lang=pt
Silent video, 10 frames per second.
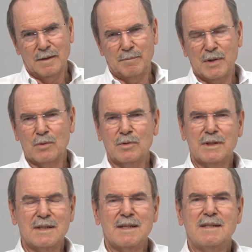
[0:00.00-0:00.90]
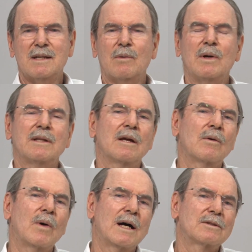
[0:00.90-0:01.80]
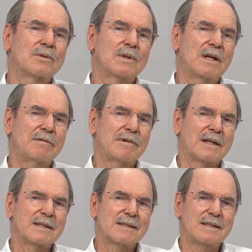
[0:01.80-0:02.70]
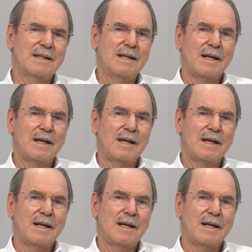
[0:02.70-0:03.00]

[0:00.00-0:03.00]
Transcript: pergunta 354, quando ele fala assim: